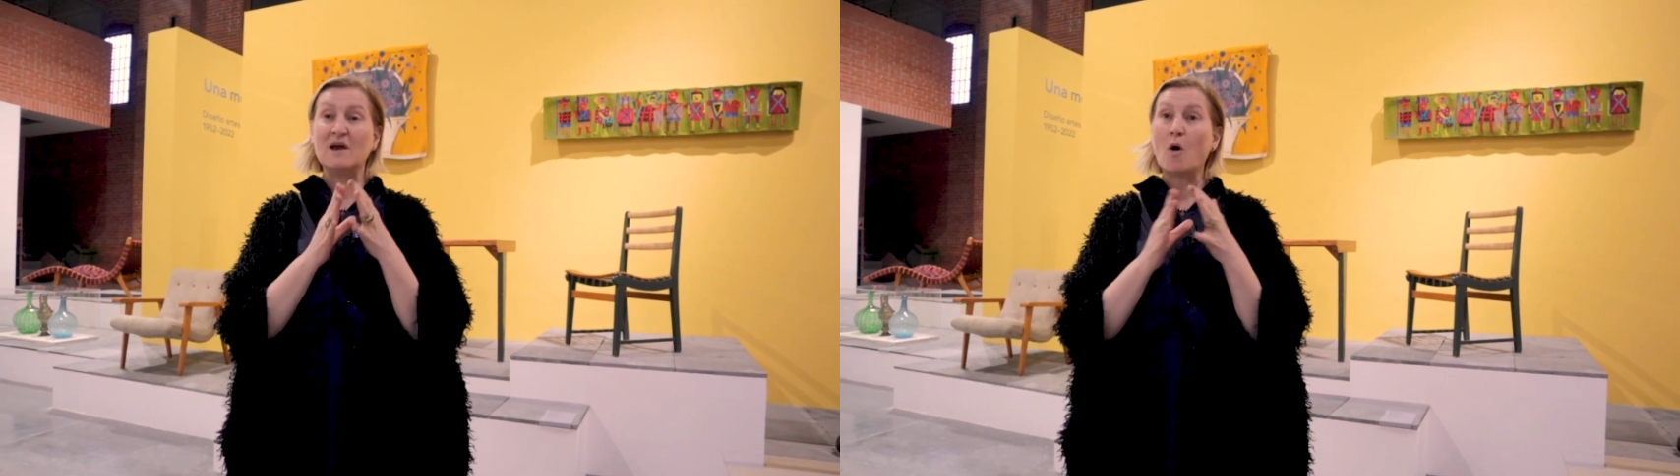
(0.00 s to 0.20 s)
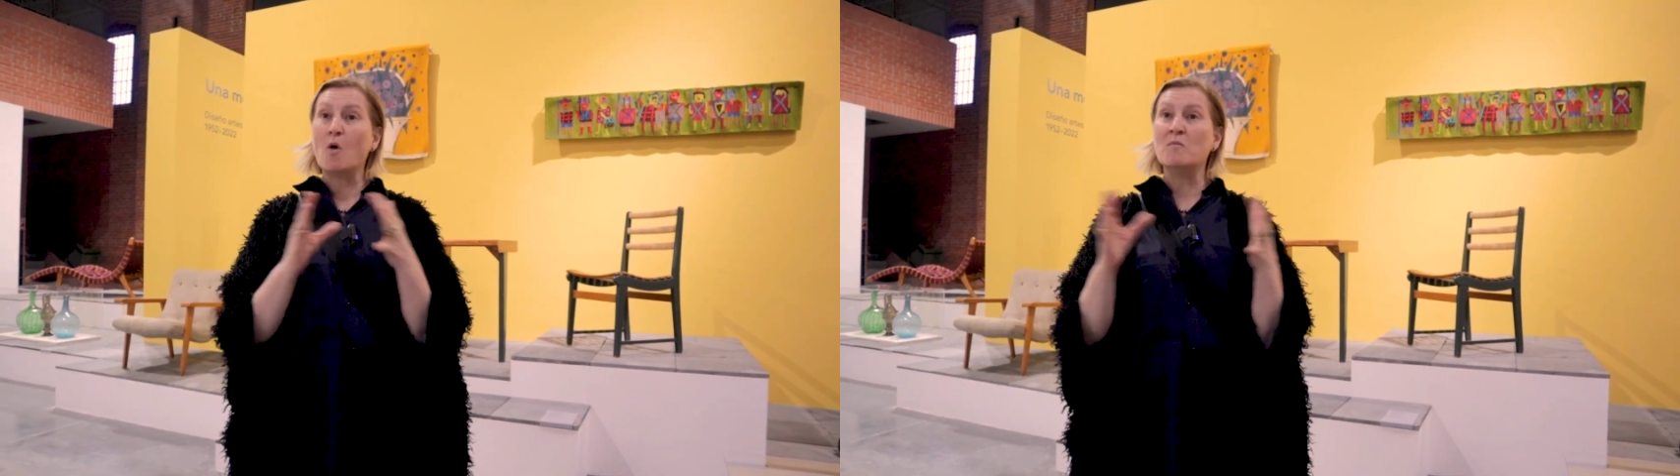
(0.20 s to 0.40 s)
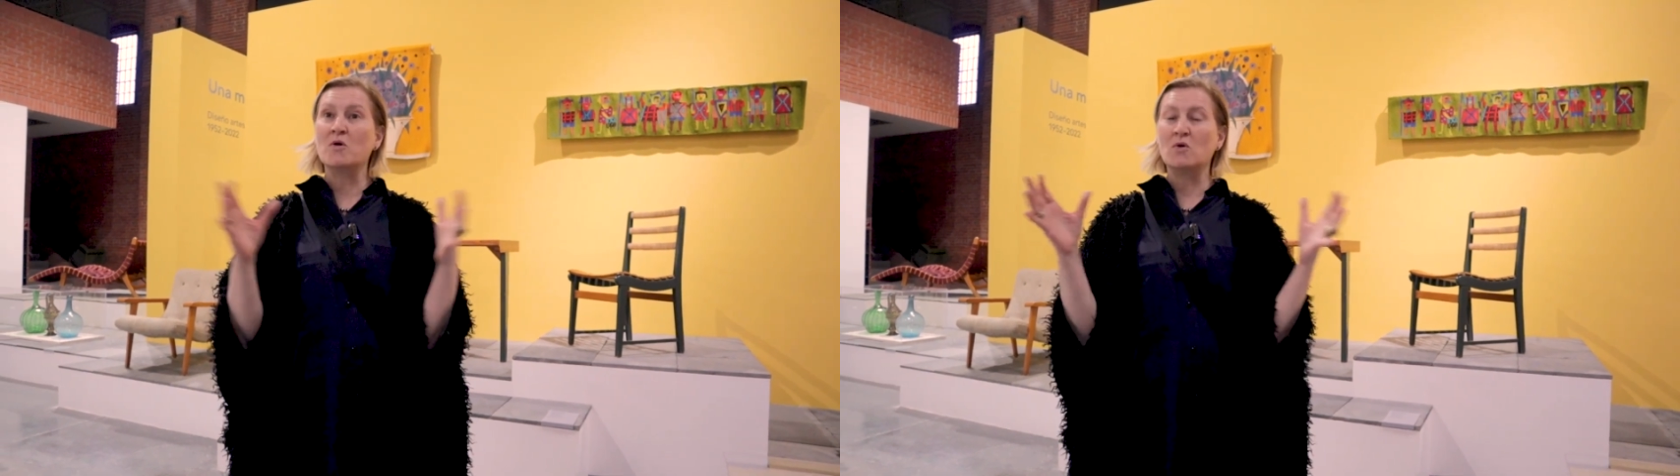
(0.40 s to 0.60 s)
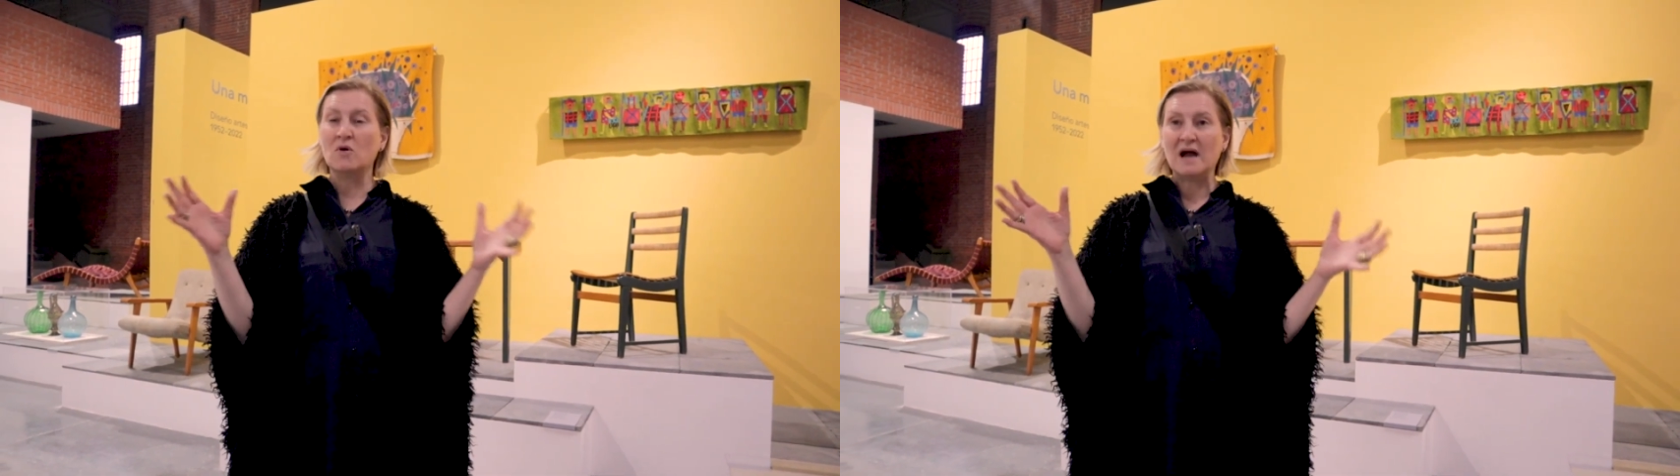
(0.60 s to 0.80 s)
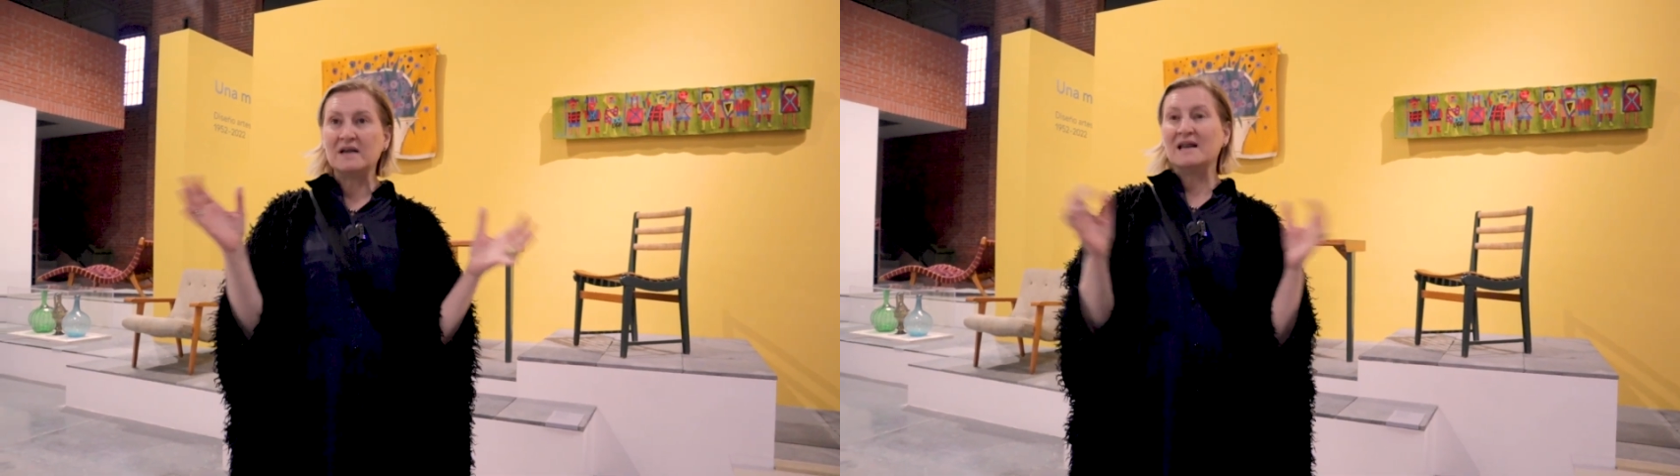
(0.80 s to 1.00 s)
de
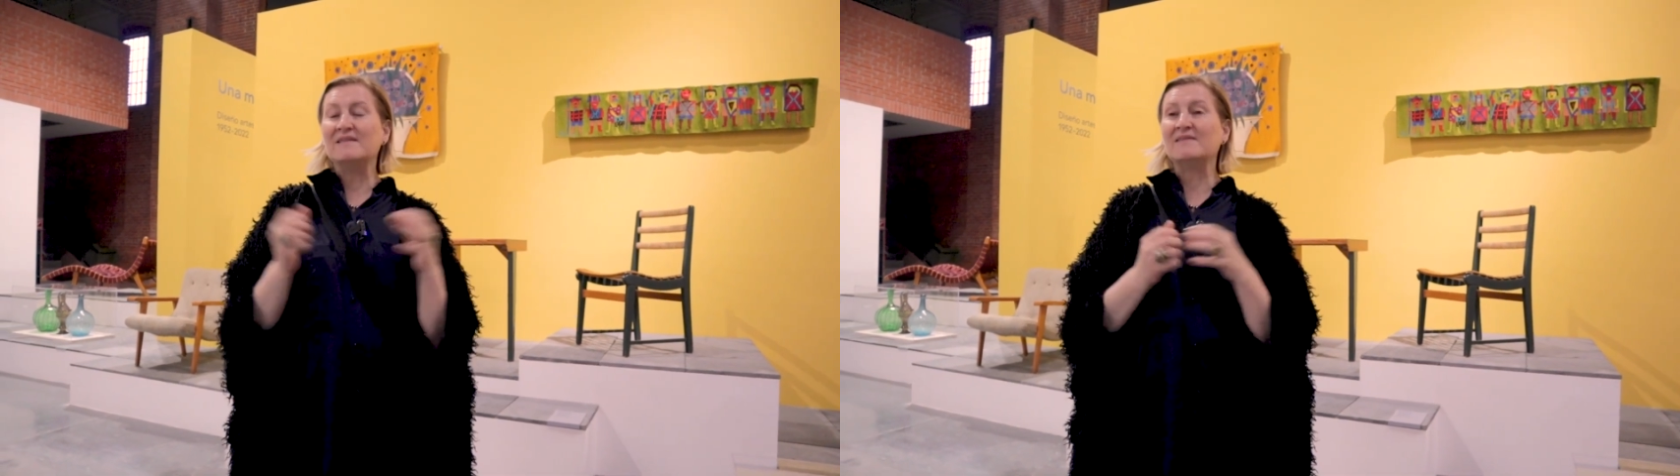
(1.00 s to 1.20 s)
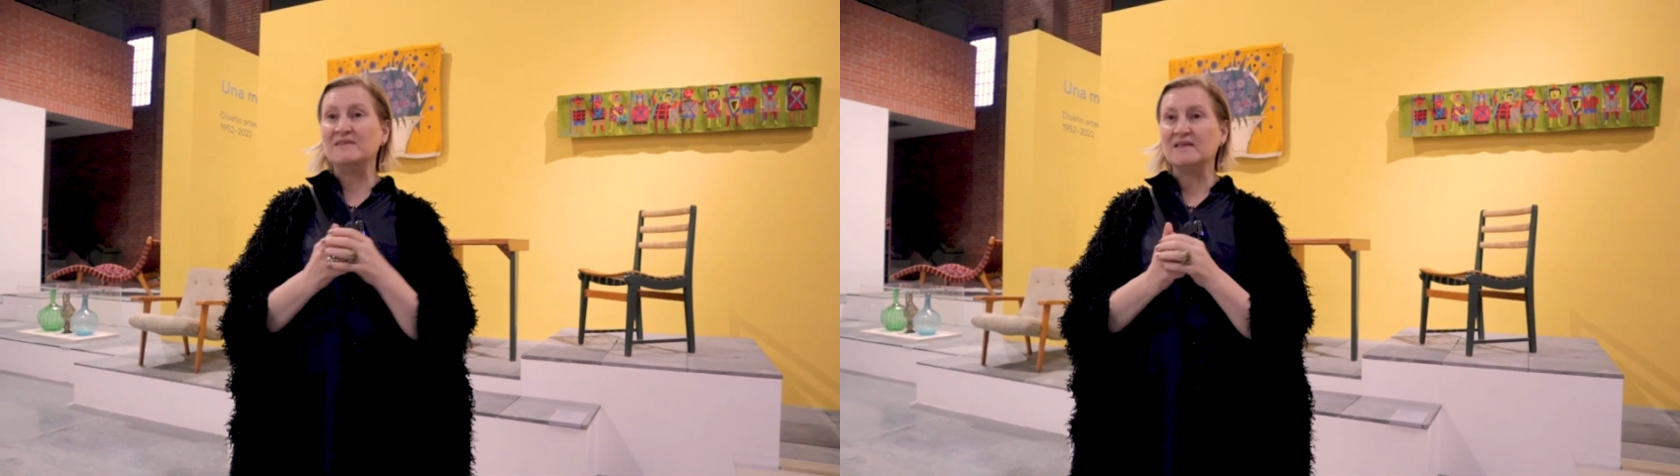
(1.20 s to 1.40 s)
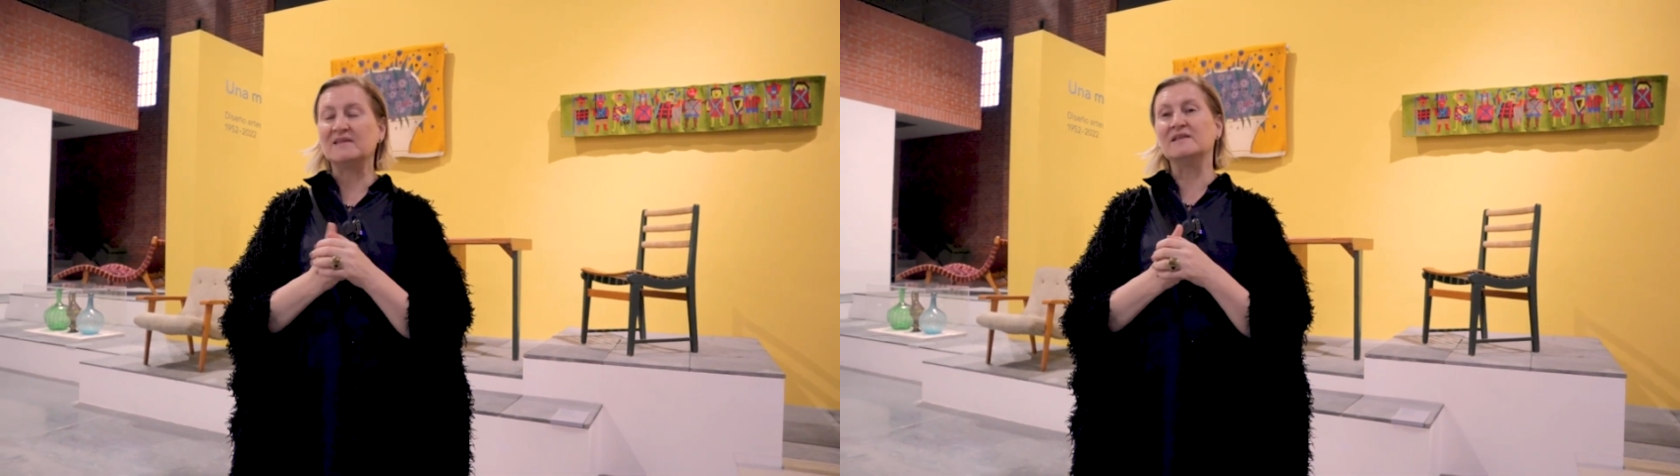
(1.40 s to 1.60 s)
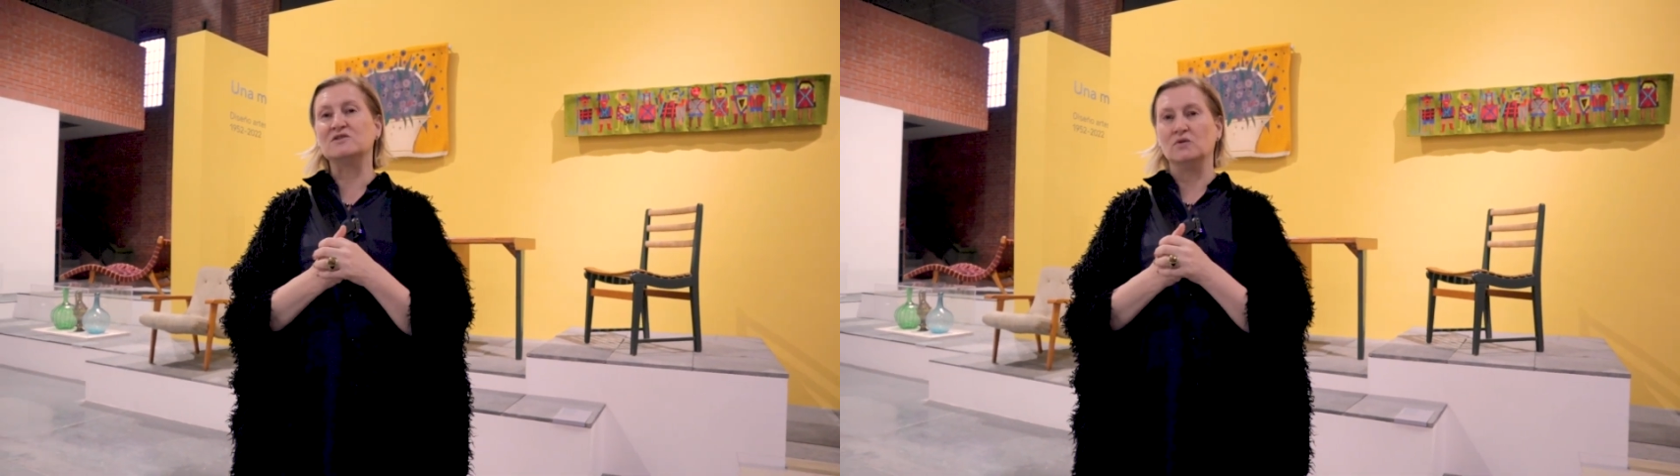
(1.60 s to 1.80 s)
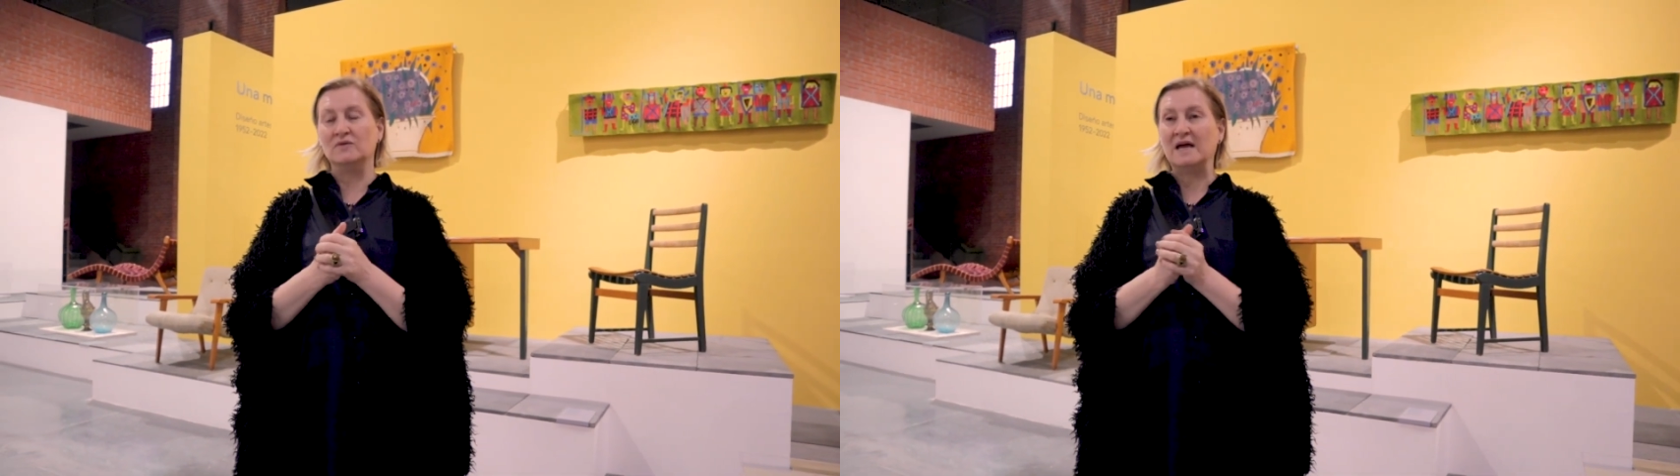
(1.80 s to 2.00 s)
homologar la identidad
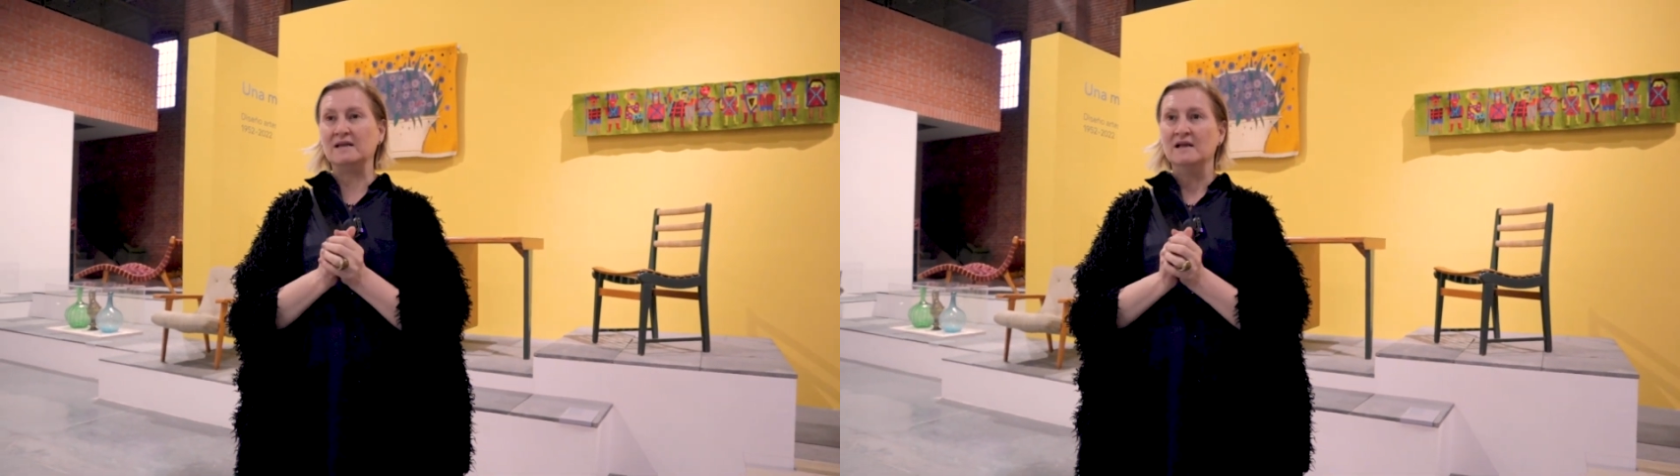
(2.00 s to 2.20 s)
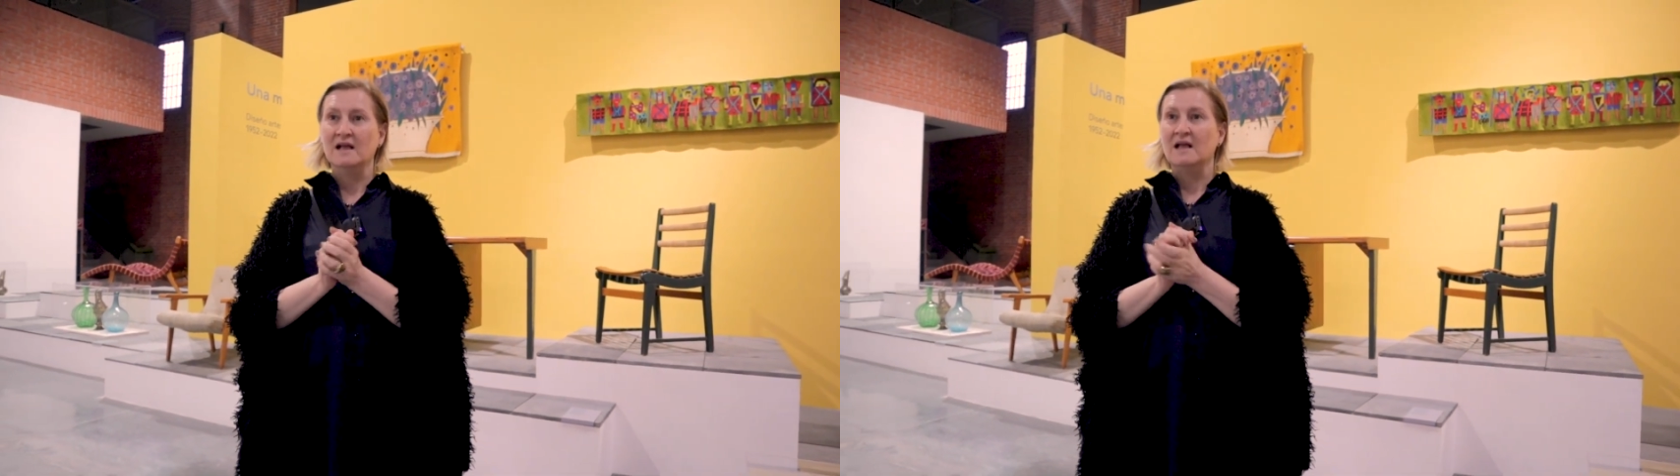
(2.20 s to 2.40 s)
nacional.